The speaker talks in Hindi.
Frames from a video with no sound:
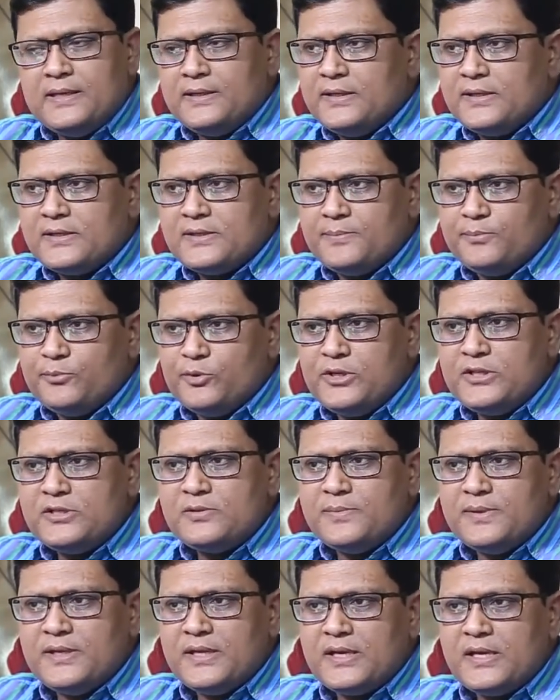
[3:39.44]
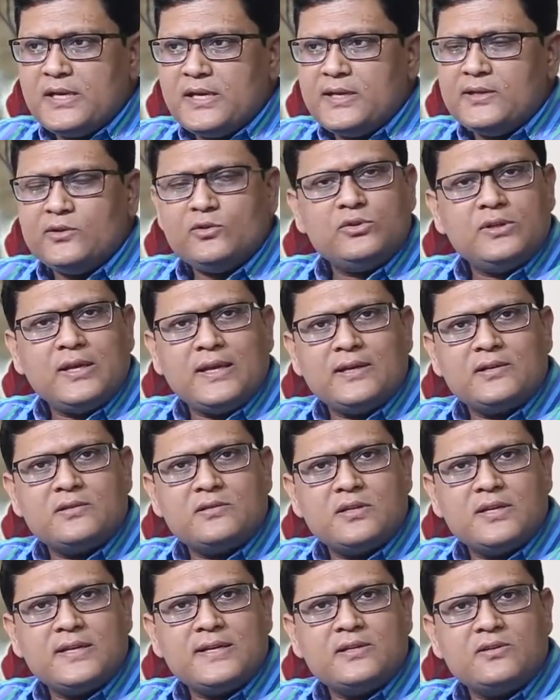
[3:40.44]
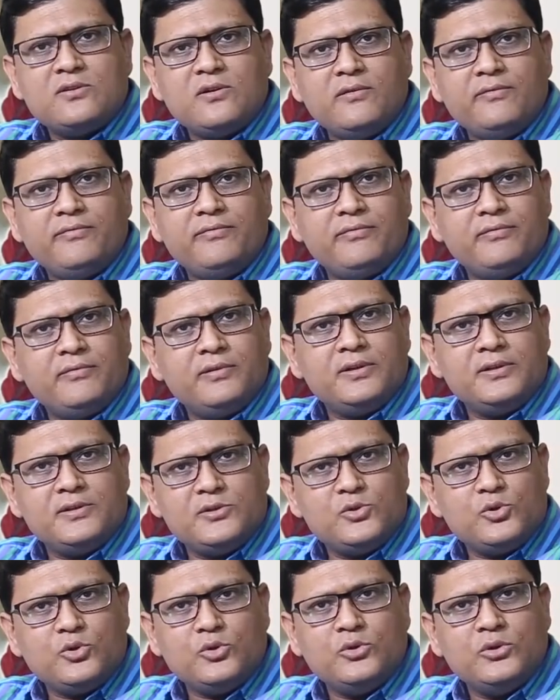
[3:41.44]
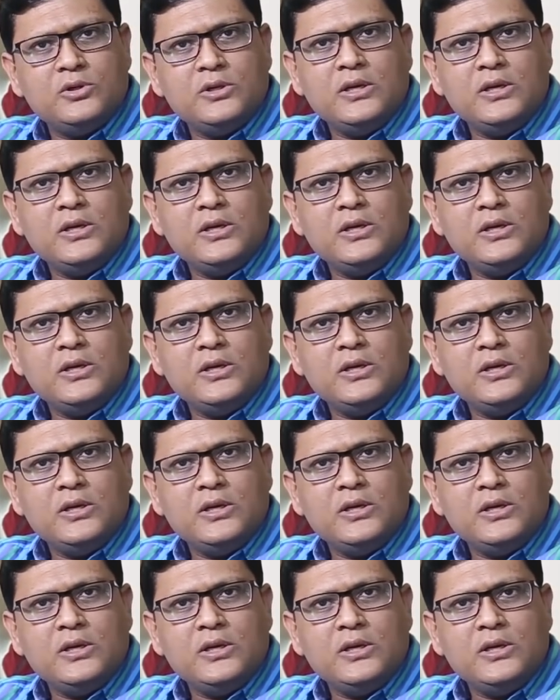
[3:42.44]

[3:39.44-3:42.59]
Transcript: जैसे पुलिस में देखेंगे तो डायरेक्टरेट ऑफ जो